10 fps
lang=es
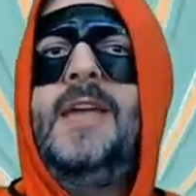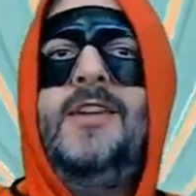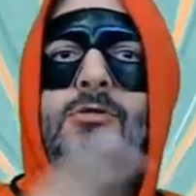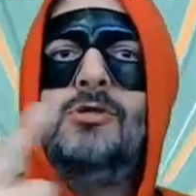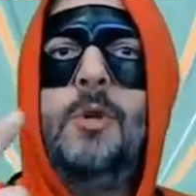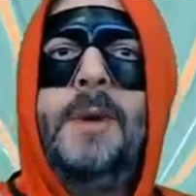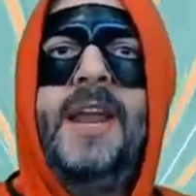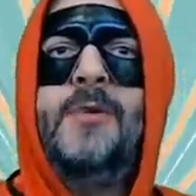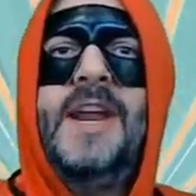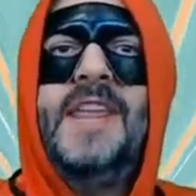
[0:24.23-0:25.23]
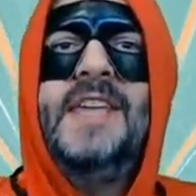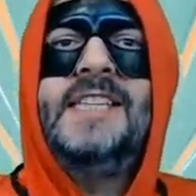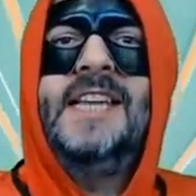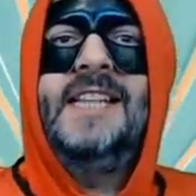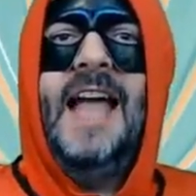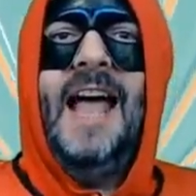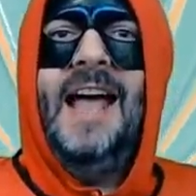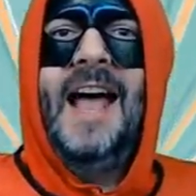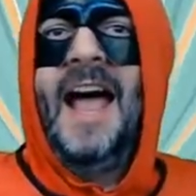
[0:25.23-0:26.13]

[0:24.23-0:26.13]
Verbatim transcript: y un superhéroe necesita